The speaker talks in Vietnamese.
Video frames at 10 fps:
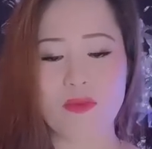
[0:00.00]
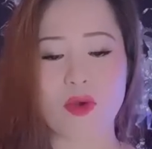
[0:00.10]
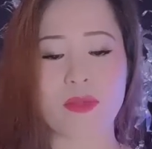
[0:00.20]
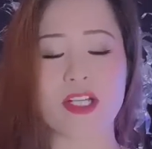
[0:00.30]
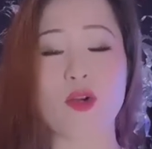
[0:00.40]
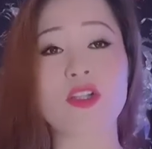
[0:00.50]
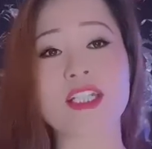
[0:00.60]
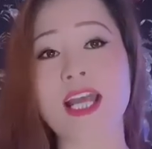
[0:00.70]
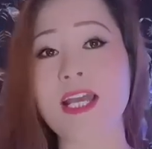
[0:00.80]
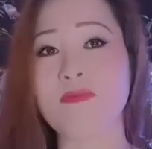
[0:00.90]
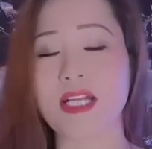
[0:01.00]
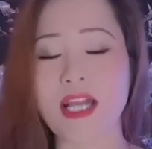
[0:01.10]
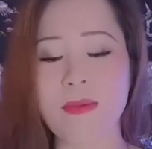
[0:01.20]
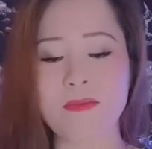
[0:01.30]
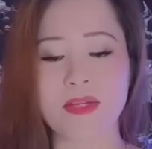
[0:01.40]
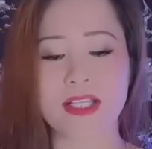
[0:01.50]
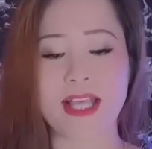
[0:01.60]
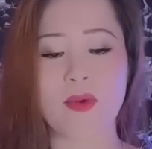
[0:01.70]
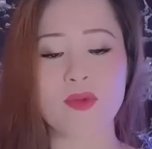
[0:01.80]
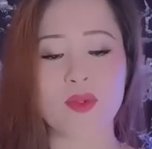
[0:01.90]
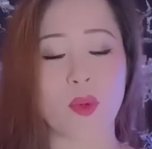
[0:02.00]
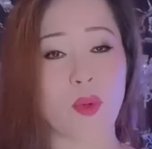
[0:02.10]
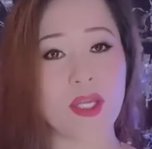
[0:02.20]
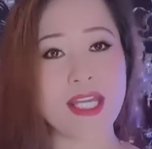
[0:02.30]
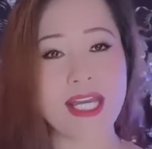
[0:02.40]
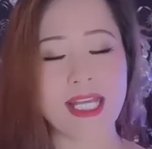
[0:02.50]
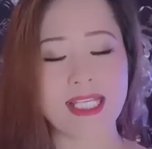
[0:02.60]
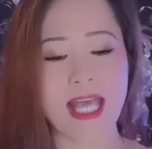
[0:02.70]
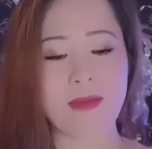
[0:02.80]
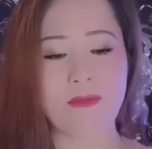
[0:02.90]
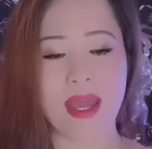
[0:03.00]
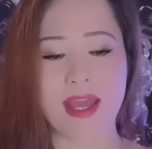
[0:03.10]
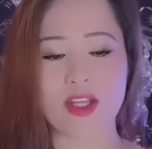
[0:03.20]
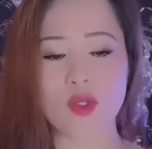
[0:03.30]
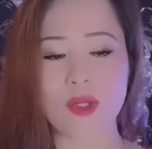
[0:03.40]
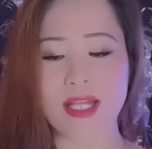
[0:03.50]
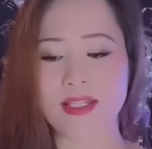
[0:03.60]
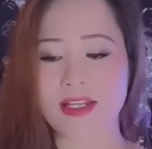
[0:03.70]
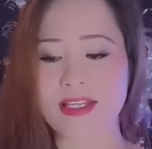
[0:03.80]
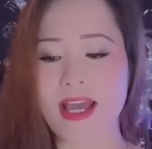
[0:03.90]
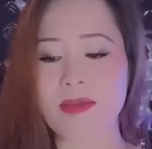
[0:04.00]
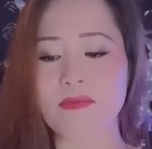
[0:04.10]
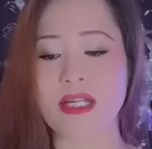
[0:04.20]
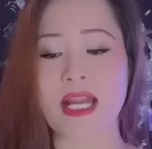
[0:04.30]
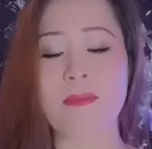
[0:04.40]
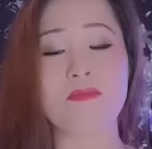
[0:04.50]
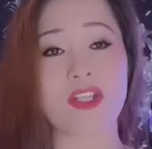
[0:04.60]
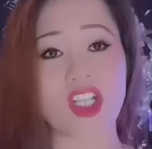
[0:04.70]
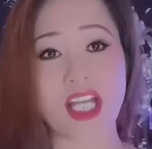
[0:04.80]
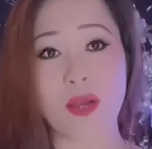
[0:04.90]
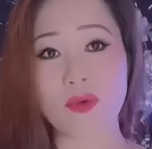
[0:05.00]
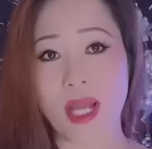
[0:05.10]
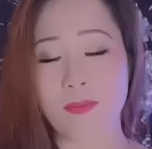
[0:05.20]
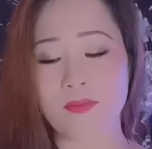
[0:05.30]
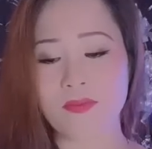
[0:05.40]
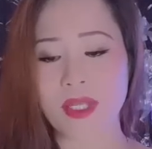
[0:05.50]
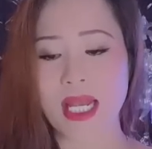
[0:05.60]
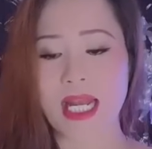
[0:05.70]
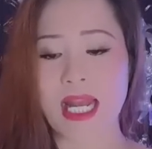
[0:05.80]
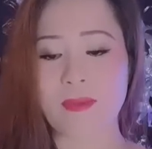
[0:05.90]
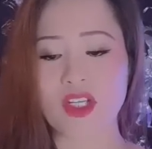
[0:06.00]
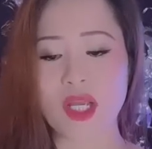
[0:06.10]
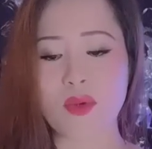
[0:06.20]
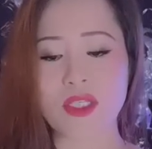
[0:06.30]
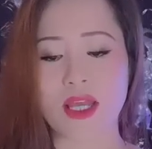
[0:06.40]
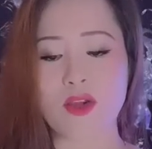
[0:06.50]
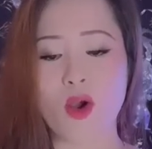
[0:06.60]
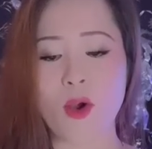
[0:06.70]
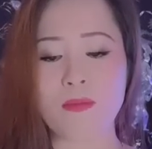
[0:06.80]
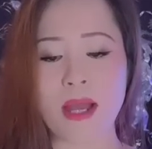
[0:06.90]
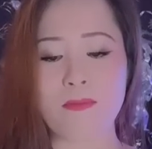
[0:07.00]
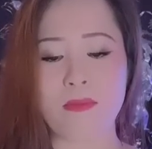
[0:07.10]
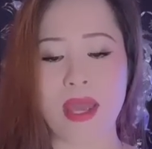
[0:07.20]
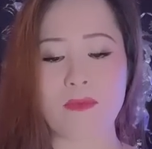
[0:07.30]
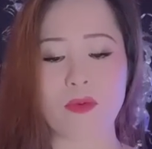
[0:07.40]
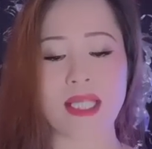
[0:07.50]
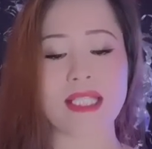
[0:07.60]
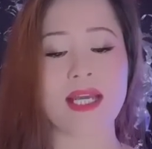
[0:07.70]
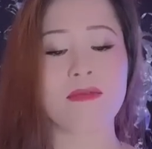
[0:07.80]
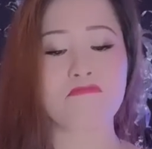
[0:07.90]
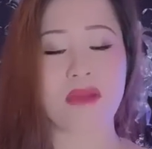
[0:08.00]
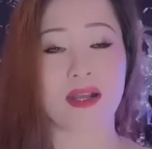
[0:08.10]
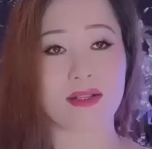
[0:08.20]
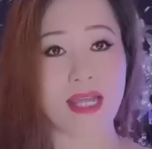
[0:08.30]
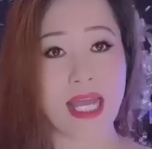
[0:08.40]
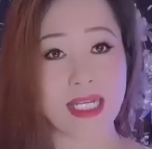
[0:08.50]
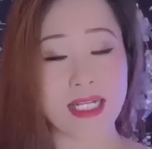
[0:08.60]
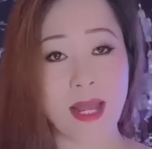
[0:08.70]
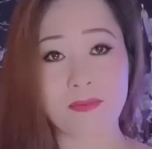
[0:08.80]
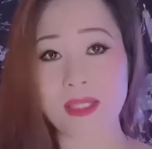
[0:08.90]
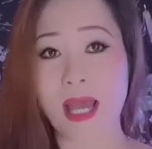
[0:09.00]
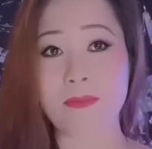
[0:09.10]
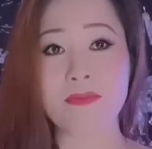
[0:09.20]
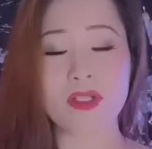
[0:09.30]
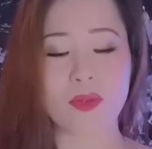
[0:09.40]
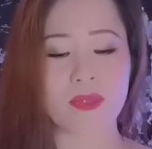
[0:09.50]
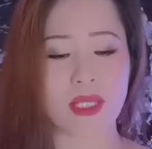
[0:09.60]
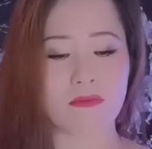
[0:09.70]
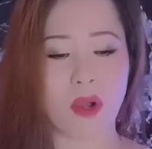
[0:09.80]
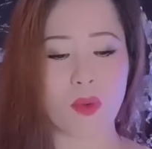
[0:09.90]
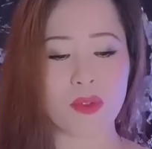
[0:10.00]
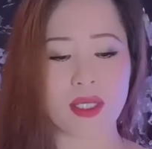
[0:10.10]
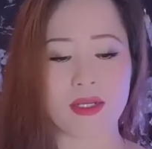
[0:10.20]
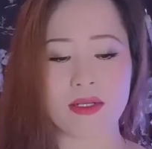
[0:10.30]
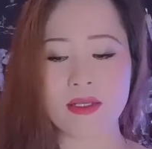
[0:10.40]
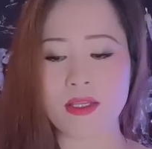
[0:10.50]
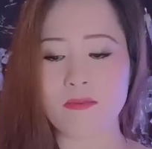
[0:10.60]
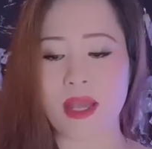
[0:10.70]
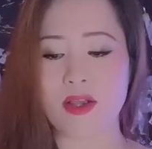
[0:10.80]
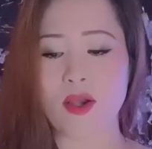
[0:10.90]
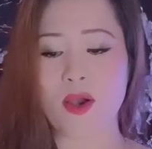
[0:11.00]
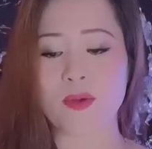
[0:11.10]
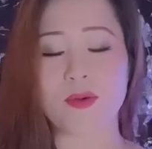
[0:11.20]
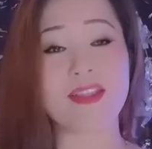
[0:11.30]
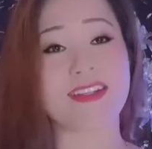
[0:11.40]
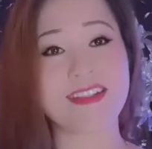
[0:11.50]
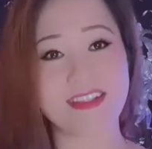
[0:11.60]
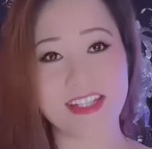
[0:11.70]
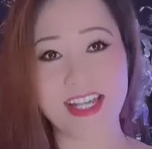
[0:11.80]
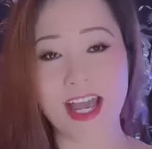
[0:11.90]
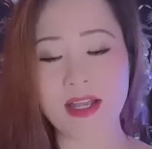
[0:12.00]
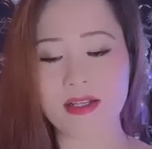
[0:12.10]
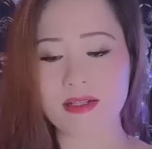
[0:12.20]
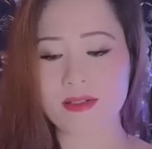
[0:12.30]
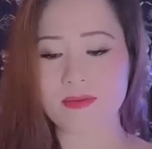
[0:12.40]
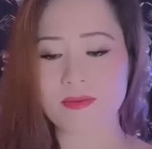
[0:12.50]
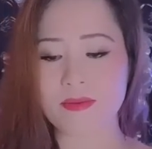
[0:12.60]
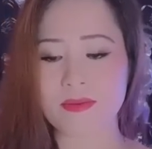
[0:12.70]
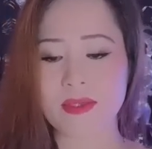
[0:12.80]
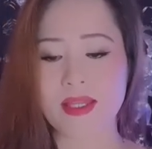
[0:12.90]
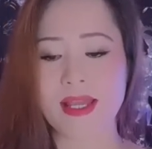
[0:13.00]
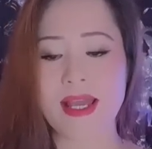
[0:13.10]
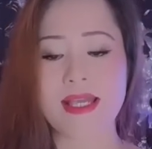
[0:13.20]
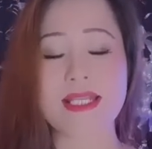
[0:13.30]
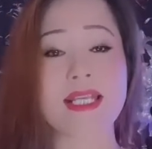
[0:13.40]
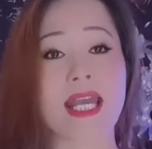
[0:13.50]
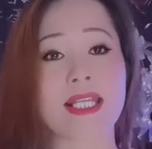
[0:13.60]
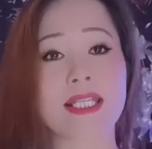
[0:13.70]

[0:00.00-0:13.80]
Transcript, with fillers: Một người con trai 15-16 tuổi, xa mẹ suốt cả thời gian 15-16 năm. Làm sao có thể ôm ấp mẹ một cách thân mật, đầm thấm trong tình mẫu tử như mẹ con của những người khác? Ngày